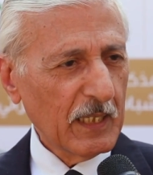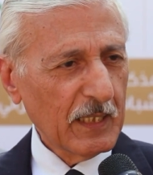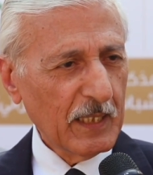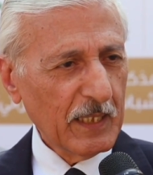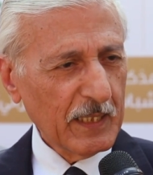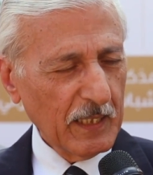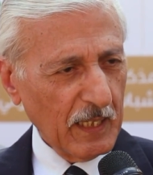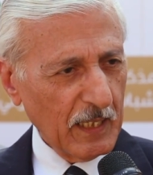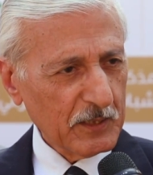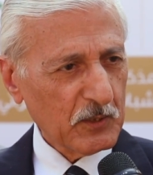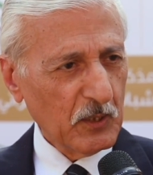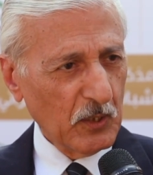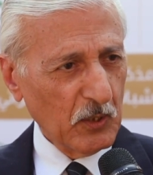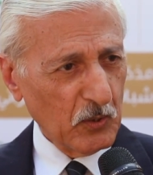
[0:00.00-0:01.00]

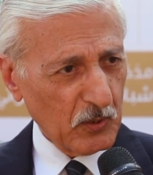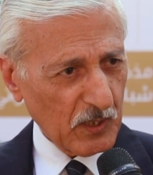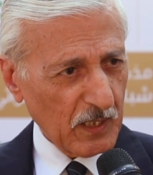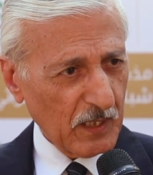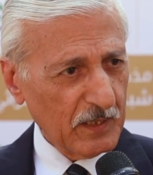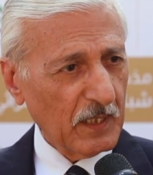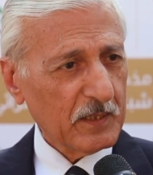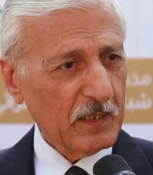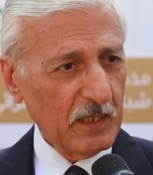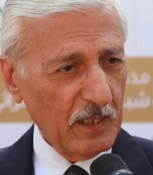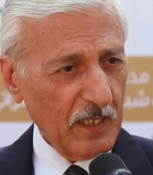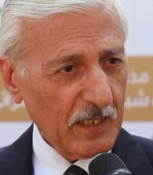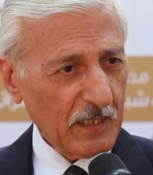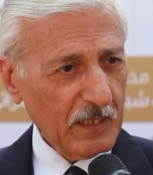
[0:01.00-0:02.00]
الهيئات الأخرى ذات
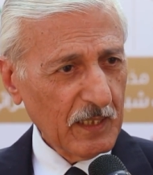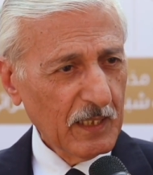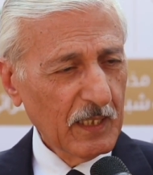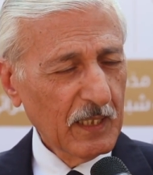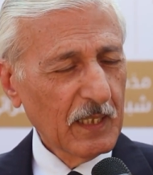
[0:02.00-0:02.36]
العلاقة